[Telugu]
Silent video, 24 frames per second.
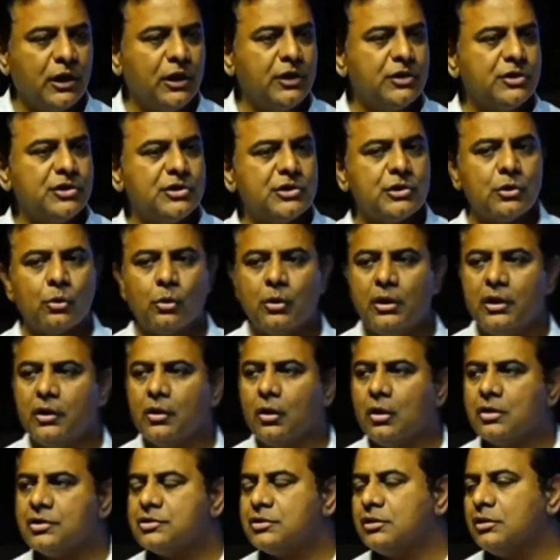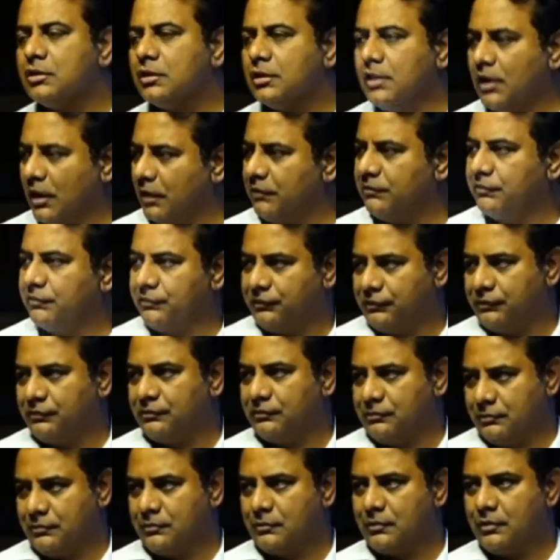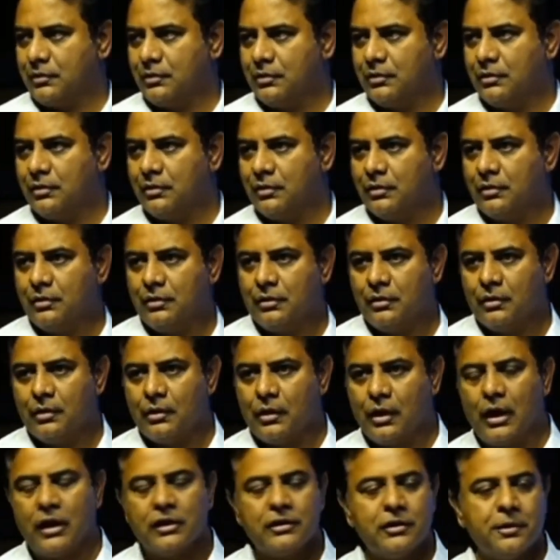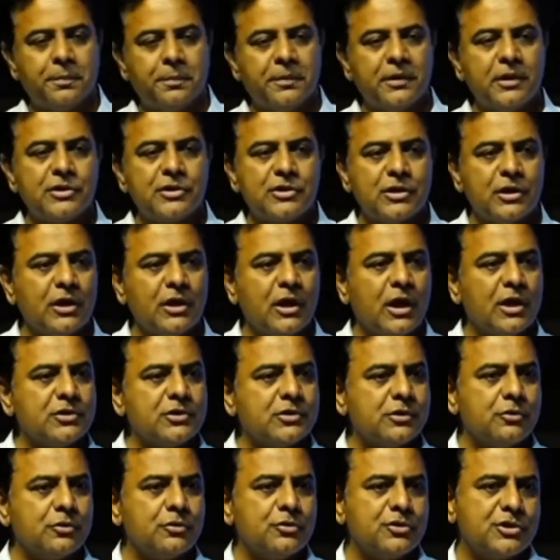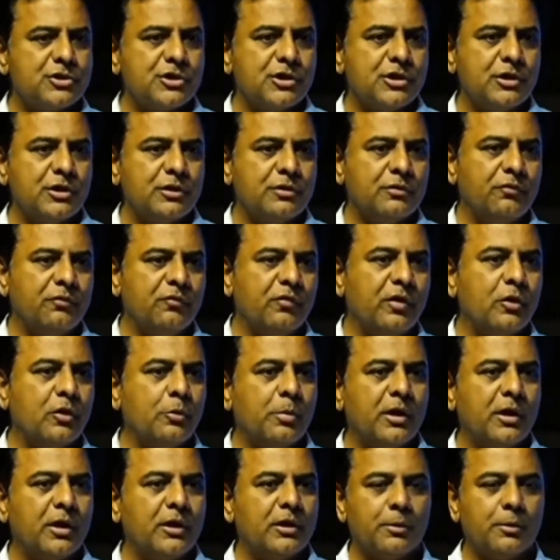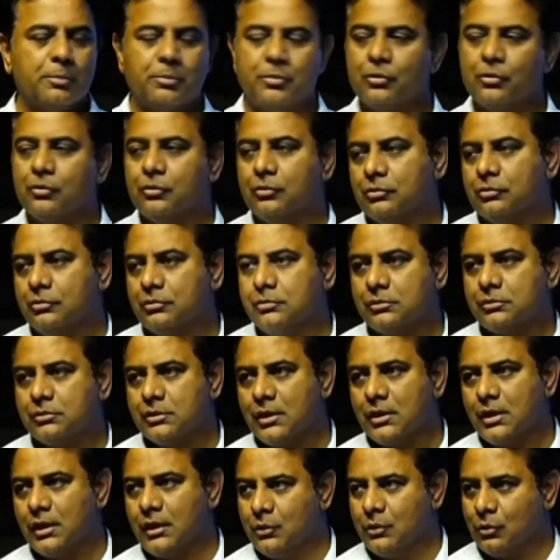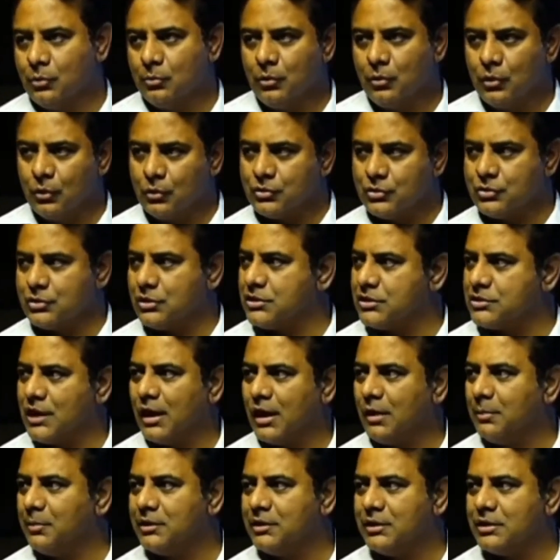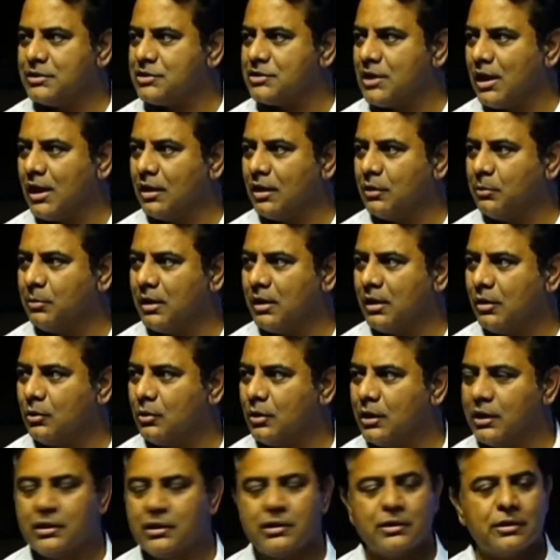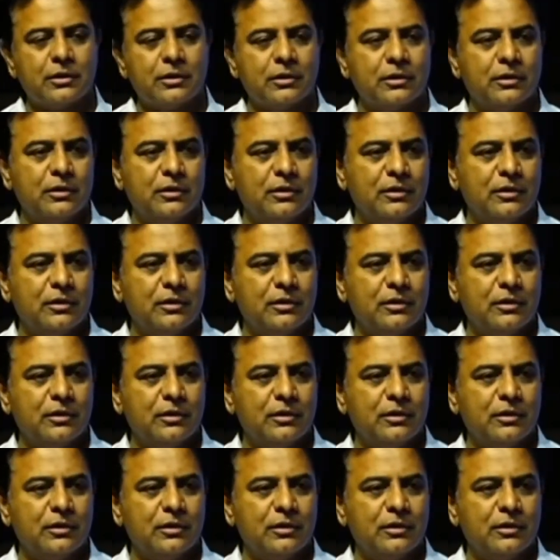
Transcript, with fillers: చేంజ్ ఇస్ ద ఓన్లీ కాన్స్టెంట్ ఇన్ లైఫ్ ఆంధ్రప్రదేశ్ అనే రాష్ట్రం నుంచి వేరుపడేటప్పుడు ఈ రూమ్లో కూర్చున్న చాలామందికి చాలా అనుమానాలు ఉండేది